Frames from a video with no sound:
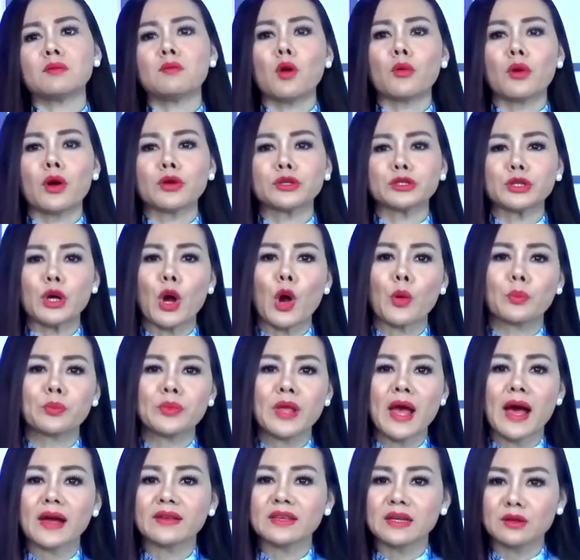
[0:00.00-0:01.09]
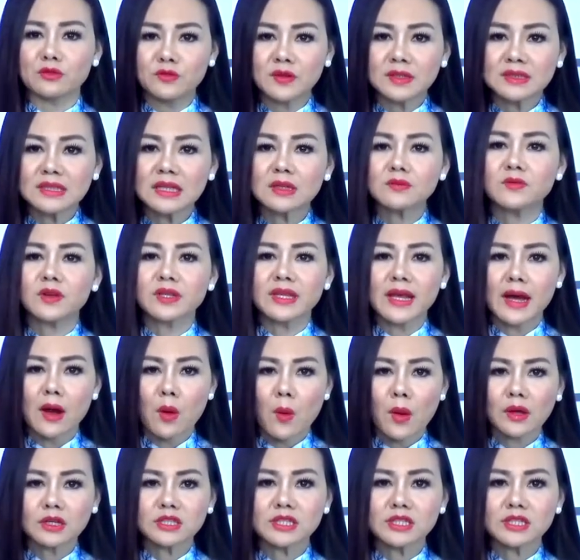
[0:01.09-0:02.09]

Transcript: một số học giả, nhà phân tích và nhà quan